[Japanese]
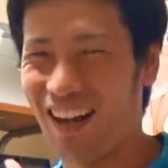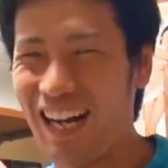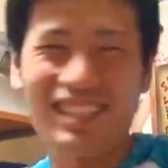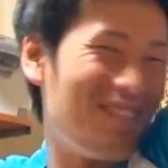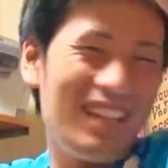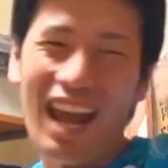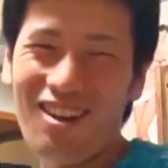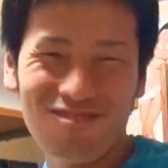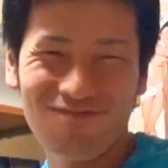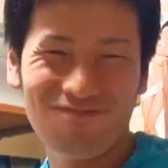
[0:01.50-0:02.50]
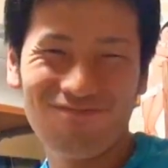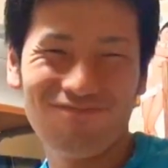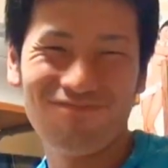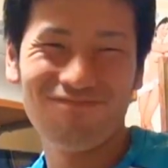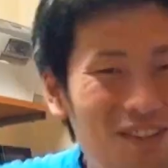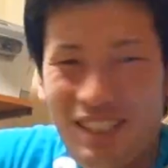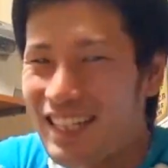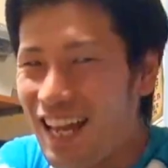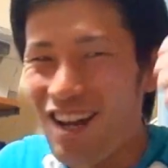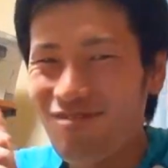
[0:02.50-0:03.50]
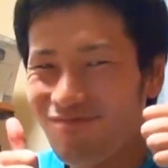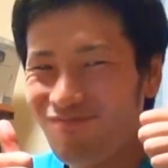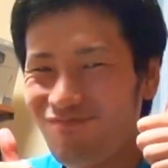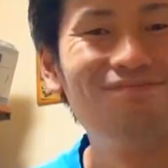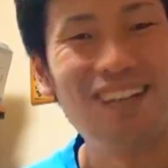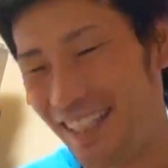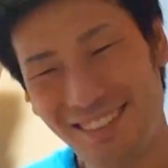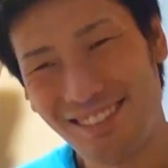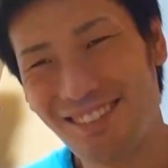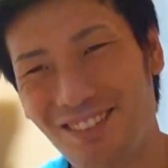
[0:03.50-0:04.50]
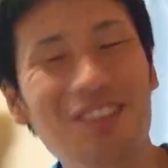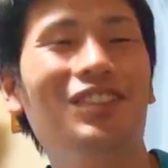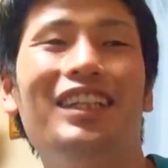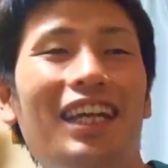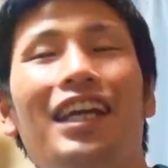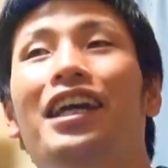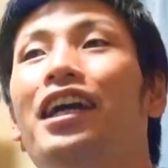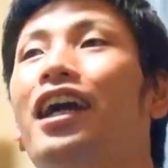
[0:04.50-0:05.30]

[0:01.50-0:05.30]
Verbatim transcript: バッカス TV だよ梅ちゃんだよはいということでね、